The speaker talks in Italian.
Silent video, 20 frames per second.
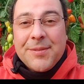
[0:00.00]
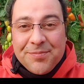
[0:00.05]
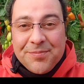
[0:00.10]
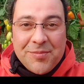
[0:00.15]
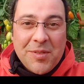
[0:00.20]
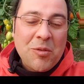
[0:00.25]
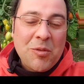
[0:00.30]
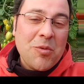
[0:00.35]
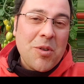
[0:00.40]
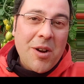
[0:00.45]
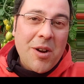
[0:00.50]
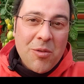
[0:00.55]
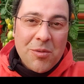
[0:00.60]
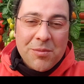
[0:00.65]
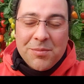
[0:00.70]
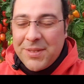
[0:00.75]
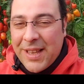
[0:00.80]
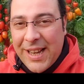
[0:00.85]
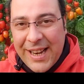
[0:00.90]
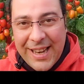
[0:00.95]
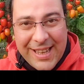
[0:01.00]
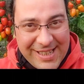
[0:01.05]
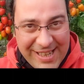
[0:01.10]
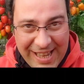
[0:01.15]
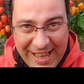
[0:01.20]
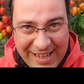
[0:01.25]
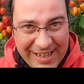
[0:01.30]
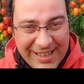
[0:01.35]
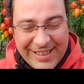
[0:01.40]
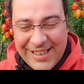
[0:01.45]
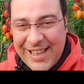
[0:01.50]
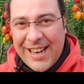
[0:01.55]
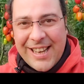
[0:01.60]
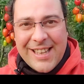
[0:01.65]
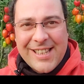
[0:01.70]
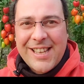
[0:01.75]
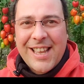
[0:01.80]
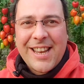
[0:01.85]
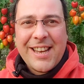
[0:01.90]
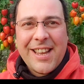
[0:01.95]
una, della, serie,
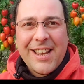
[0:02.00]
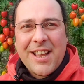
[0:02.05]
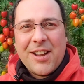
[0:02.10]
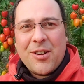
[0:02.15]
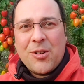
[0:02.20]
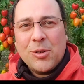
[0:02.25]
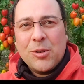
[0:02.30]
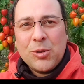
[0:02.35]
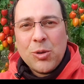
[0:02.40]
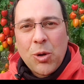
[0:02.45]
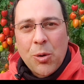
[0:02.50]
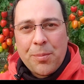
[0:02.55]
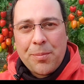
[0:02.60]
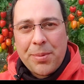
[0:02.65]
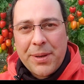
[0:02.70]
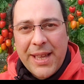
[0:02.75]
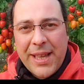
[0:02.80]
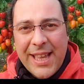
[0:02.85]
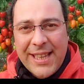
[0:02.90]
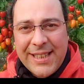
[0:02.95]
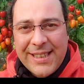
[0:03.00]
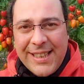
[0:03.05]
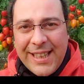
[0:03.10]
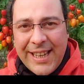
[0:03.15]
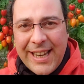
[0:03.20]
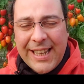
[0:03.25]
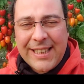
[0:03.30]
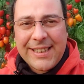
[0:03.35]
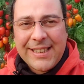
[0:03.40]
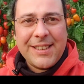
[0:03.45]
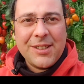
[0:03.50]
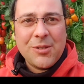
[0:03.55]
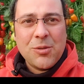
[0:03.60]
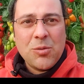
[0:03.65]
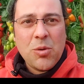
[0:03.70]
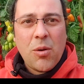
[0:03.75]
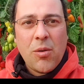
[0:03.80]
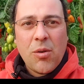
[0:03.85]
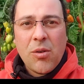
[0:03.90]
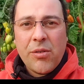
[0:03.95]
della serie, ecco, doppi e diretti,
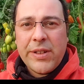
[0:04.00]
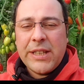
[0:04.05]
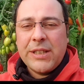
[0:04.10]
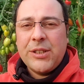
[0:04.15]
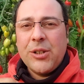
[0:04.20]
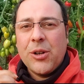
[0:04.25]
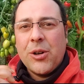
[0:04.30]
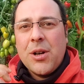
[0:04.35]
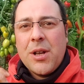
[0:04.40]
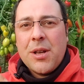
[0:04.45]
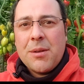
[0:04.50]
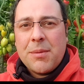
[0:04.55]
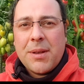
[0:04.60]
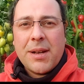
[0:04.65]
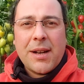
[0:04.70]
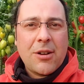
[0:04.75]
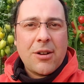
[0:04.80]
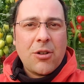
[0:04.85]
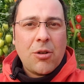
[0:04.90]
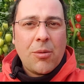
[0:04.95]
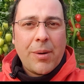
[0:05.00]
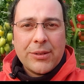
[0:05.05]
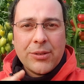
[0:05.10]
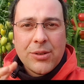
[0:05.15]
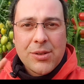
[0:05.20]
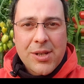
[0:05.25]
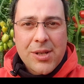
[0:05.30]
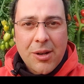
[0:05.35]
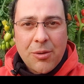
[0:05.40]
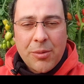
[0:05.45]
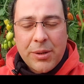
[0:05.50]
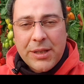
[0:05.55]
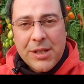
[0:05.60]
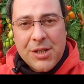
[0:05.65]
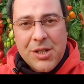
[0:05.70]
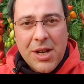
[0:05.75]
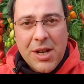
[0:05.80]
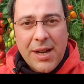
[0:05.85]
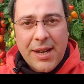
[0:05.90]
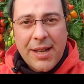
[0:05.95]
un nuovo video, mi raccomando
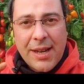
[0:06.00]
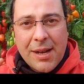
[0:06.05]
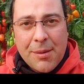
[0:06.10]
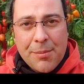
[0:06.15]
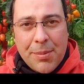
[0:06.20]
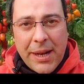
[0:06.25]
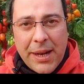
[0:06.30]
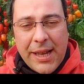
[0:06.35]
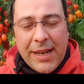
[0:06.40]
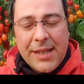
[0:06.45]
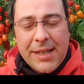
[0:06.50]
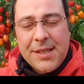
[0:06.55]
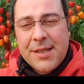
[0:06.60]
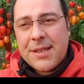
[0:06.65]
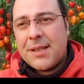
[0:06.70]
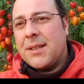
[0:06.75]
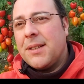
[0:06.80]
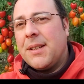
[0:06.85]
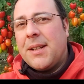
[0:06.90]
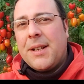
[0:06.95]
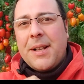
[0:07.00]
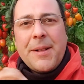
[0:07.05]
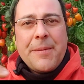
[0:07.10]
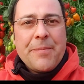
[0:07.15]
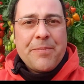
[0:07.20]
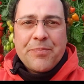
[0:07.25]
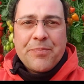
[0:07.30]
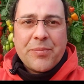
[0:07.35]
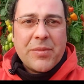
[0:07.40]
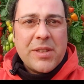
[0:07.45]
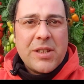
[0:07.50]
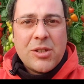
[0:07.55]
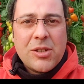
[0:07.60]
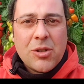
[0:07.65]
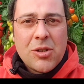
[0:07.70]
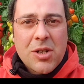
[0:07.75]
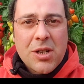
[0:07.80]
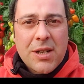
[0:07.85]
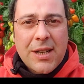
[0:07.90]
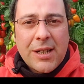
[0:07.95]
seguiteci anche la playlist,
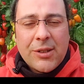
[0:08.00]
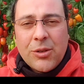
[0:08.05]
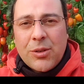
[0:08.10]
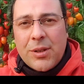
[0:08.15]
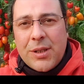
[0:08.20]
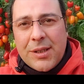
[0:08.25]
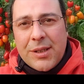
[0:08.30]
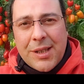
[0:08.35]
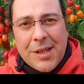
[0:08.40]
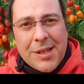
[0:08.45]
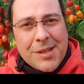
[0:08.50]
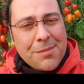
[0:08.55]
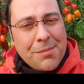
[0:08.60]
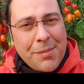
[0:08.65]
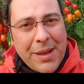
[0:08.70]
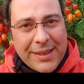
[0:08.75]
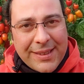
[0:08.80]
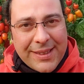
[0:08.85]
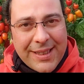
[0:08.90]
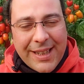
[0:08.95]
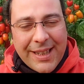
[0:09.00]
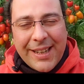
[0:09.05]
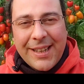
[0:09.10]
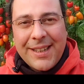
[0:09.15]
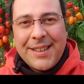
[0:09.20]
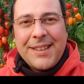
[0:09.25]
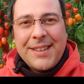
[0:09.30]
sto cercando di trasmettere